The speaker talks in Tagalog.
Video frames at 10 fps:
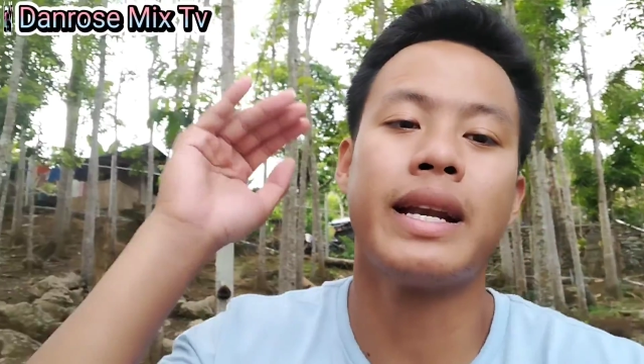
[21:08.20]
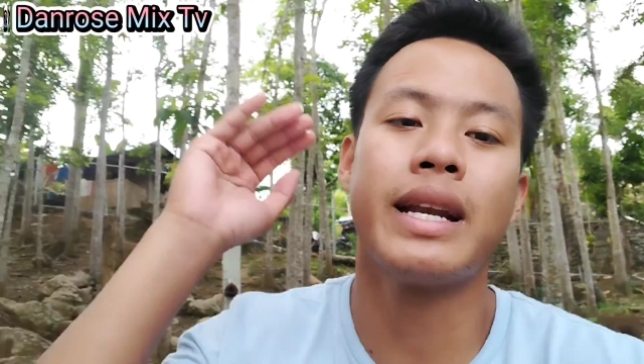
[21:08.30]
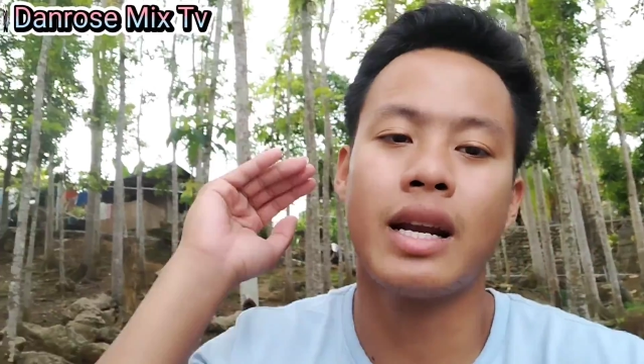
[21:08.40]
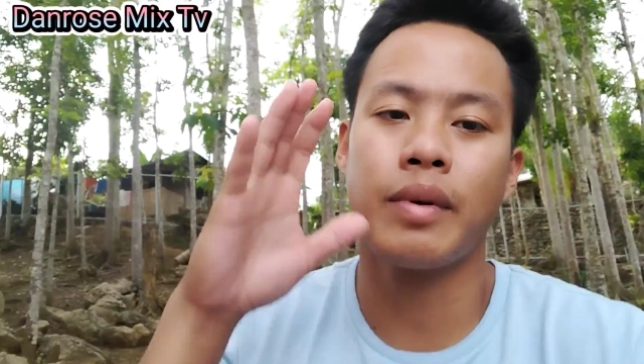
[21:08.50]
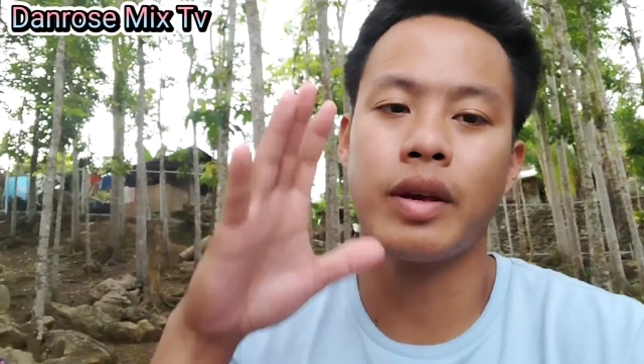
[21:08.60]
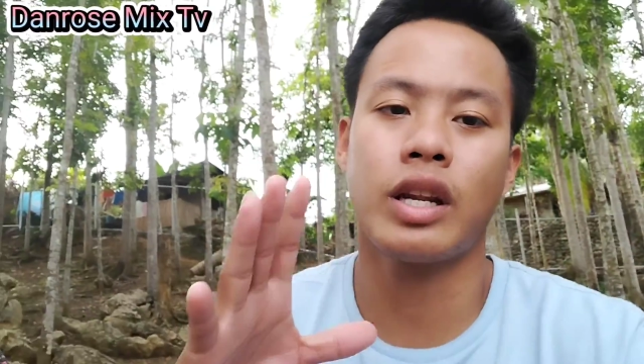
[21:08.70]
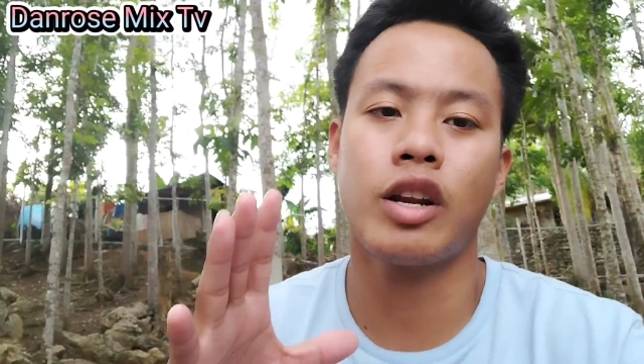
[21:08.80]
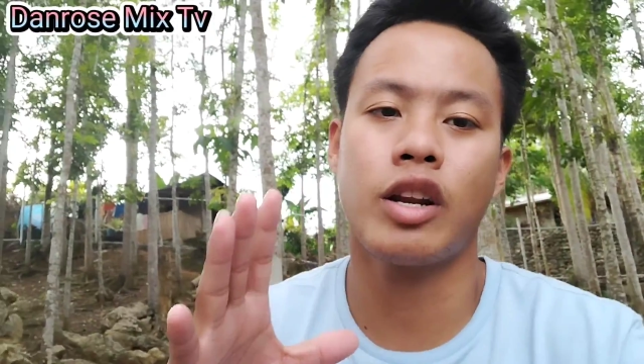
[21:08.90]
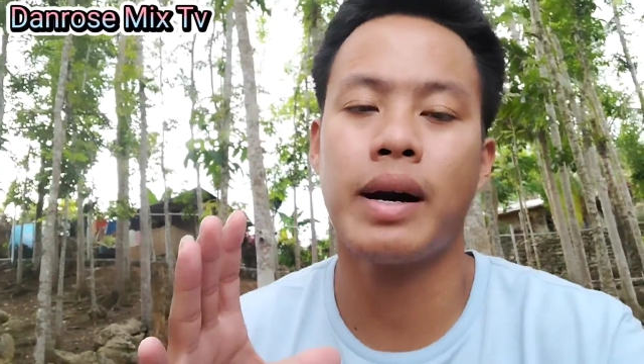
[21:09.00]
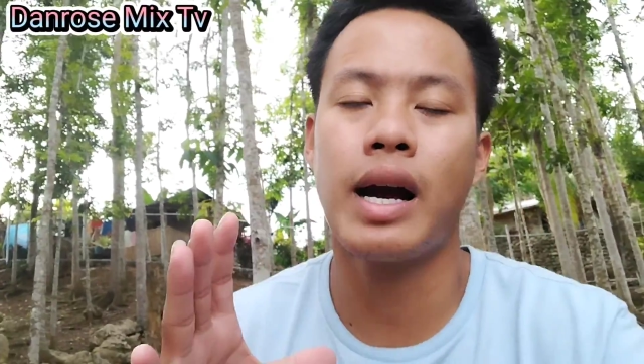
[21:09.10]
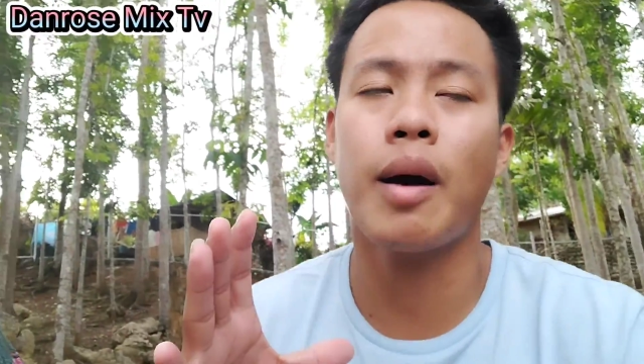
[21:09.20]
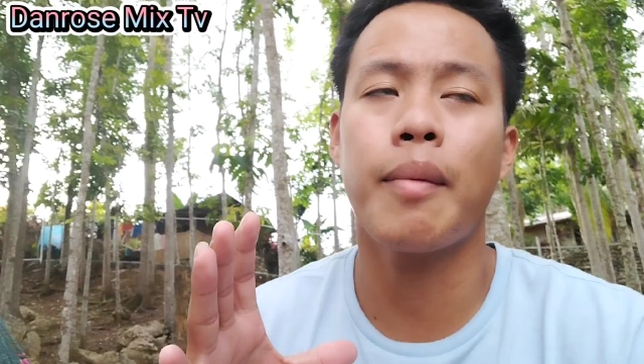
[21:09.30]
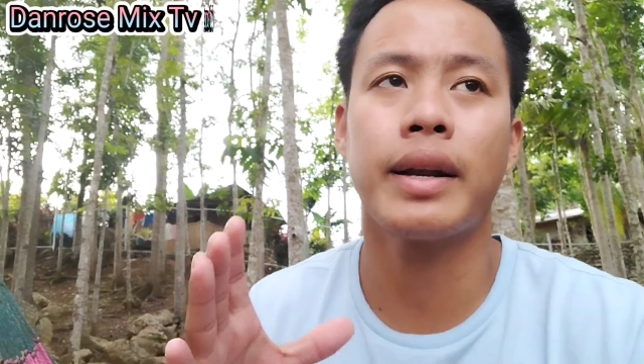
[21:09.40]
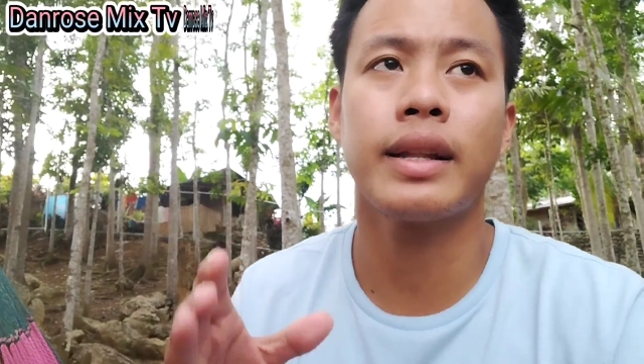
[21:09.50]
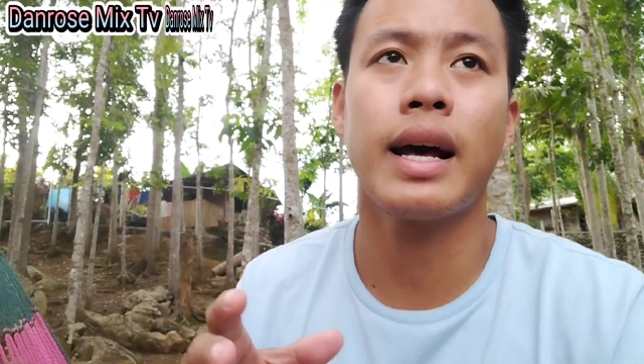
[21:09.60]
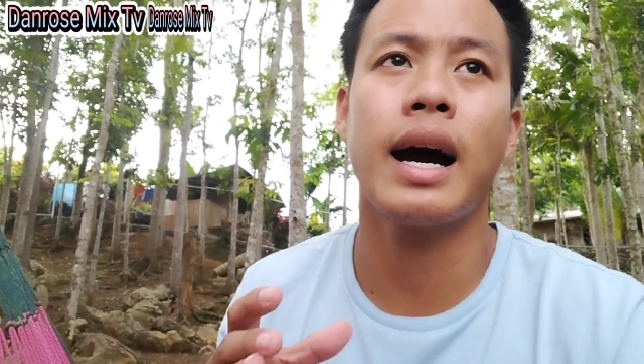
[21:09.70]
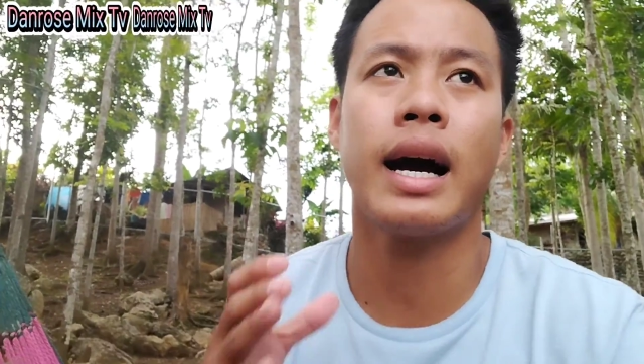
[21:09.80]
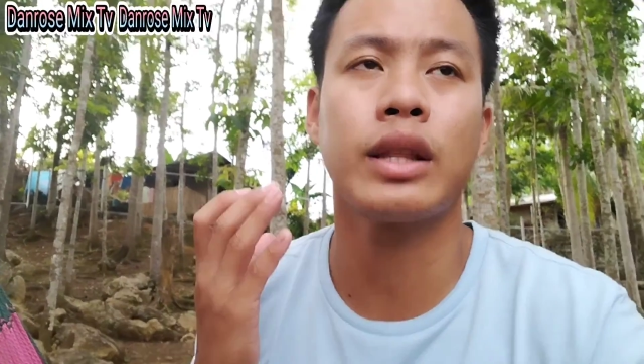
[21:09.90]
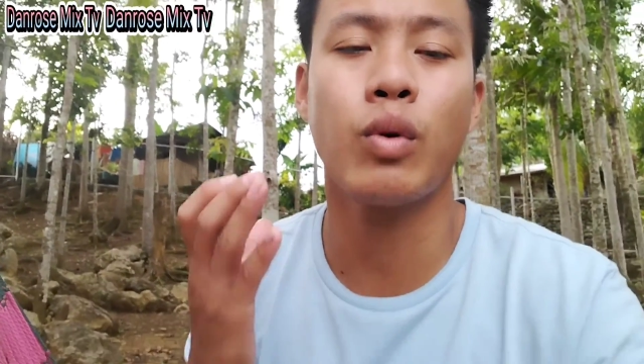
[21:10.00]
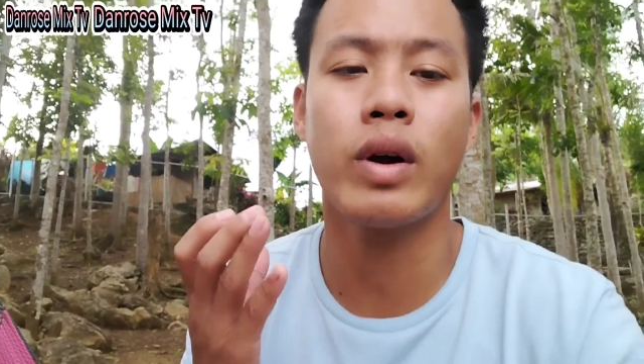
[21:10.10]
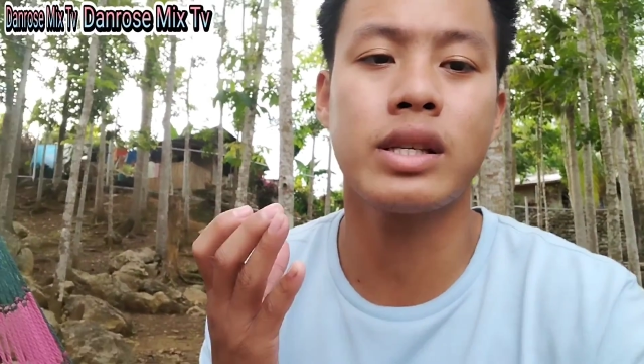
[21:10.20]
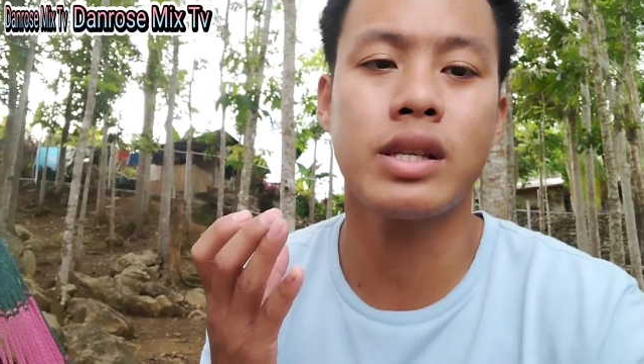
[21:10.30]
man na namgita na mga kapart, ang uh, atuan